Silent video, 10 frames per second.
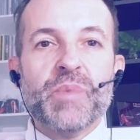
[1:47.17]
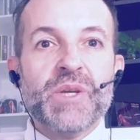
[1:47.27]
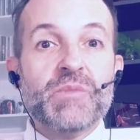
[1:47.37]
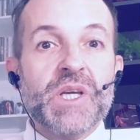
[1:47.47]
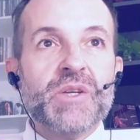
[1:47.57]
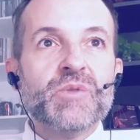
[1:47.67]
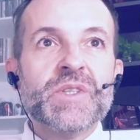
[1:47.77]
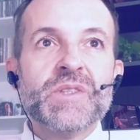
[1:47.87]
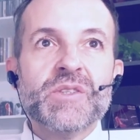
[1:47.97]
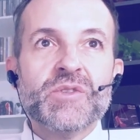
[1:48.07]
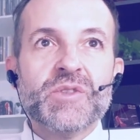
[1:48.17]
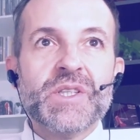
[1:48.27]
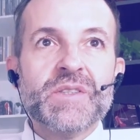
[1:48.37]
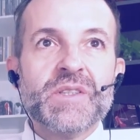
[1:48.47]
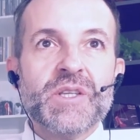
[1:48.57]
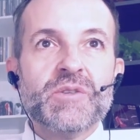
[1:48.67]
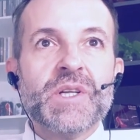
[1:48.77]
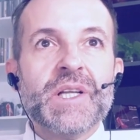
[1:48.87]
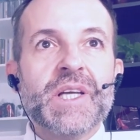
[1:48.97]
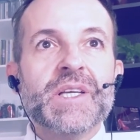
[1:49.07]
1 inciso 3
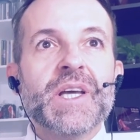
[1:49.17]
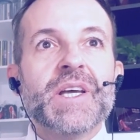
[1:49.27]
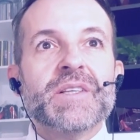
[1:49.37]
da Lei